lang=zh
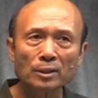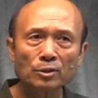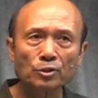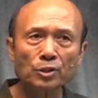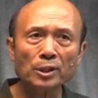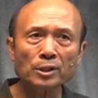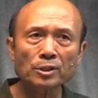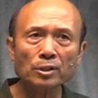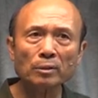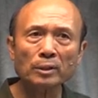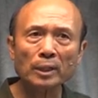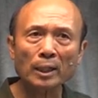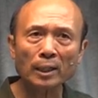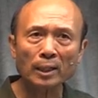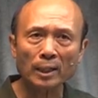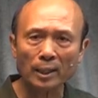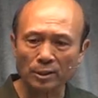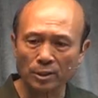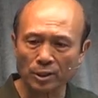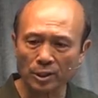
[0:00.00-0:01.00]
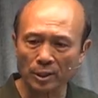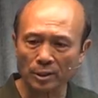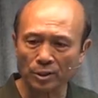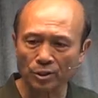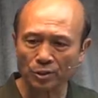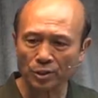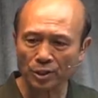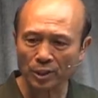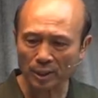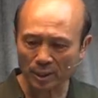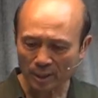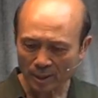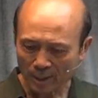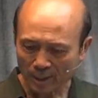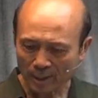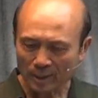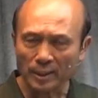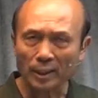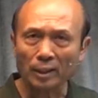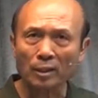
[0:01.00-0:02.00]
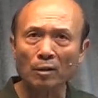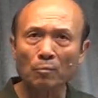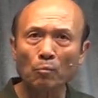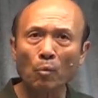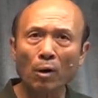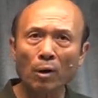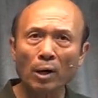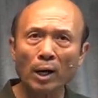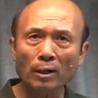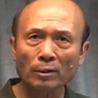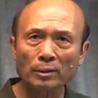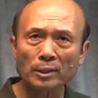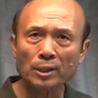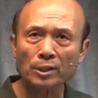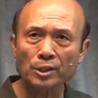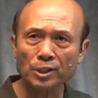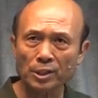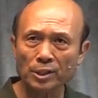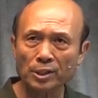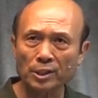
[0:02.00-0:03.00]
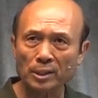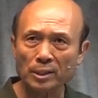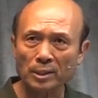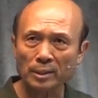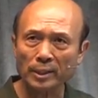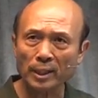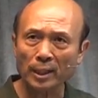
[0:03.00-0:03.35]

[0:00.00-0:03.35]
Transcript: 所以就可能是就是这个末后的日子